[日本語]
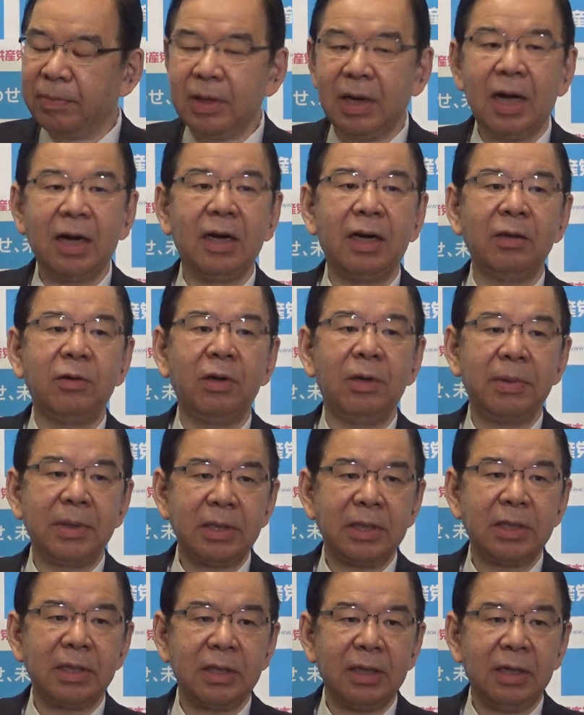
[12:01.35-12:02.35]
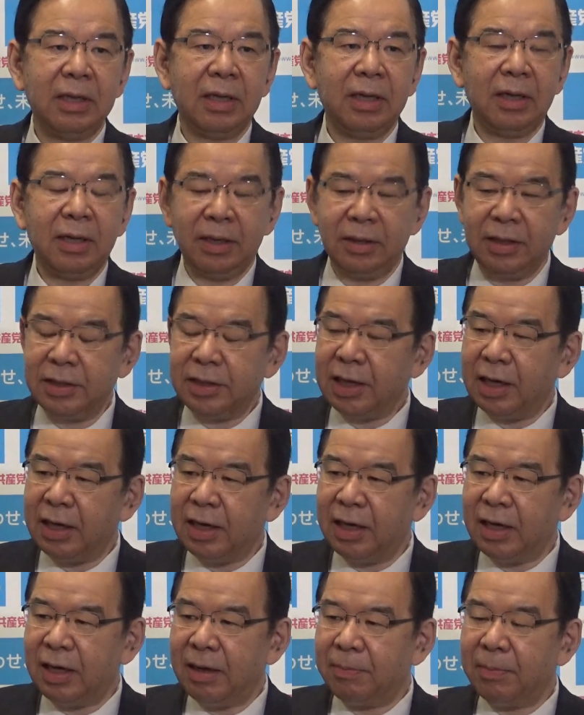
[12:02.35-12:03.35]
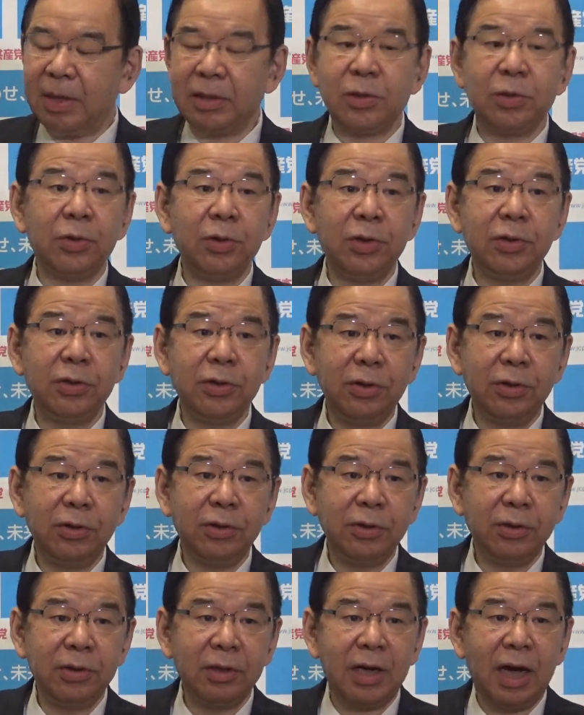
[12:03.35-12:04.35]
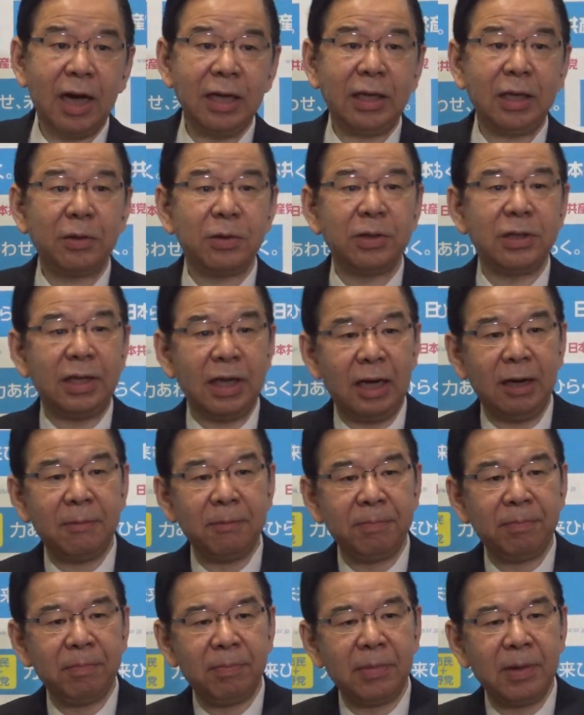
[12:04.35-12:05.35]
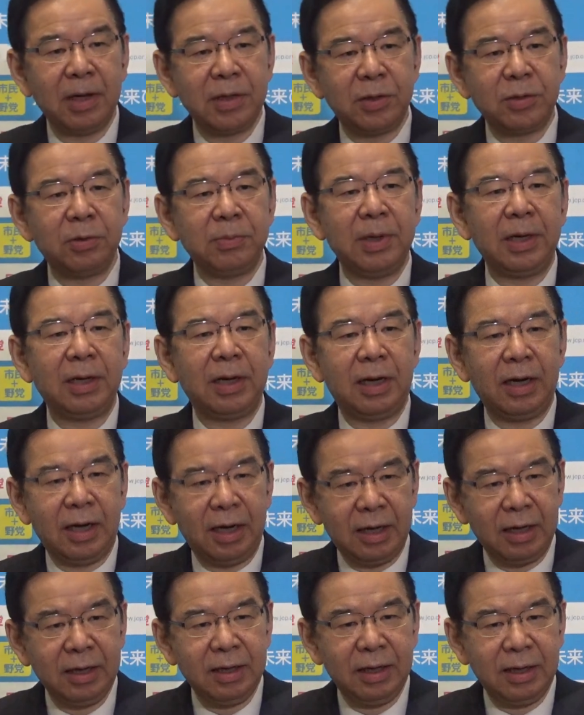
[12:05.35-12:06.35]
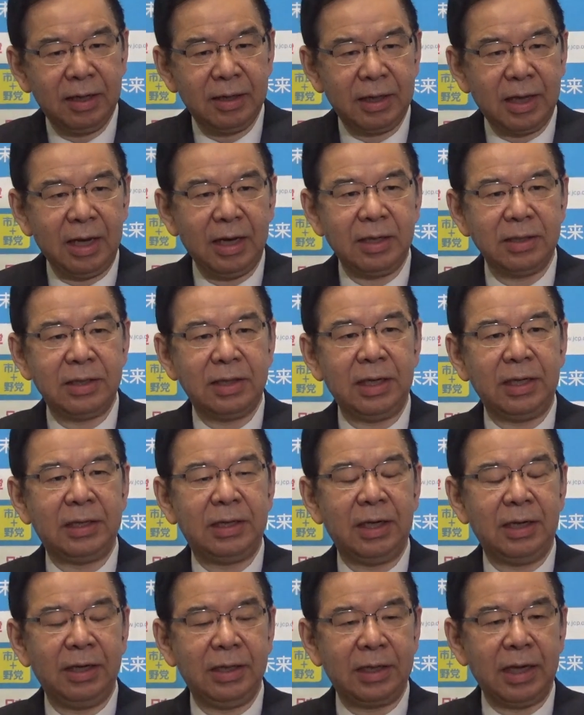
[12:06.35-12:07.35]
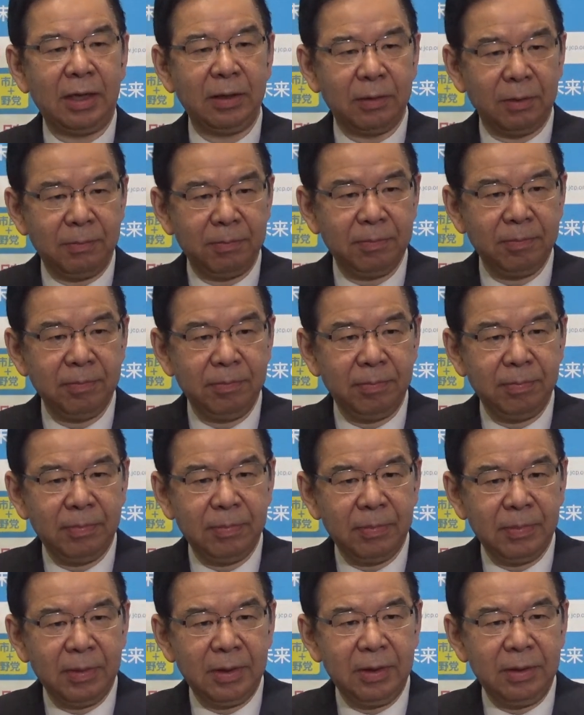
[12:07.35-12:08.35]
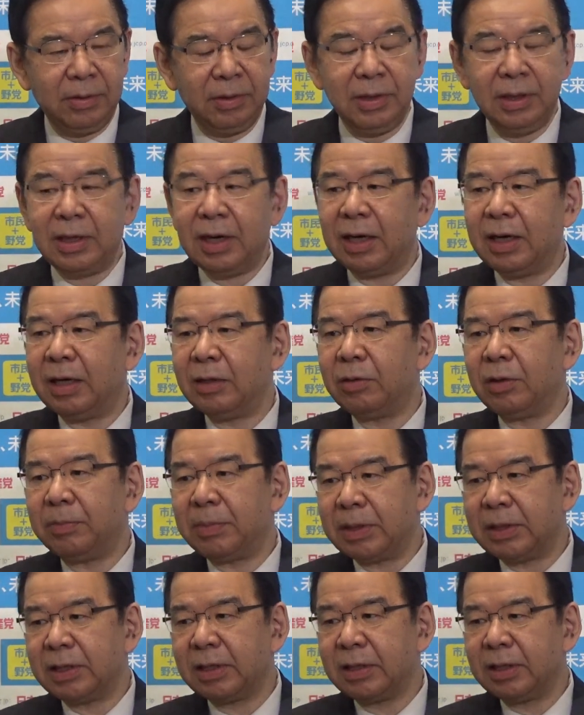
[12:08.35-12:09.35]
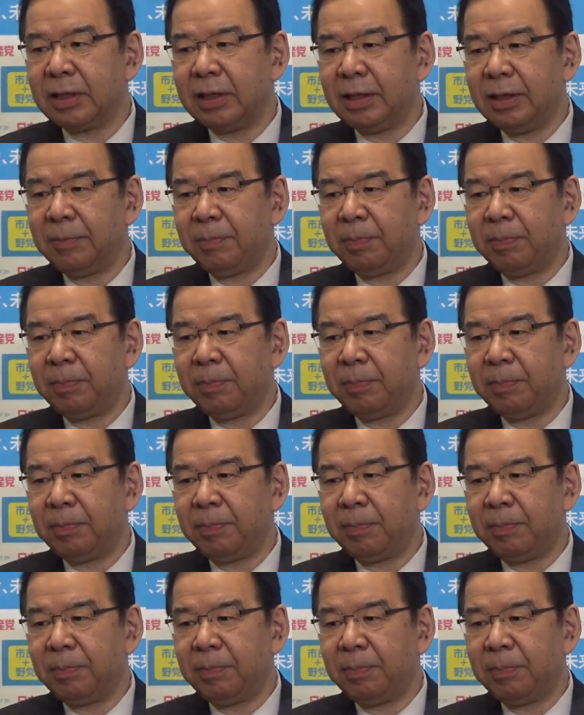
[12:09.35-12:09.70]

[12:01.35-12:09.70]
考えております。ですから、まあ、そういう相手として、正面から対決していきたいというふうに考えております。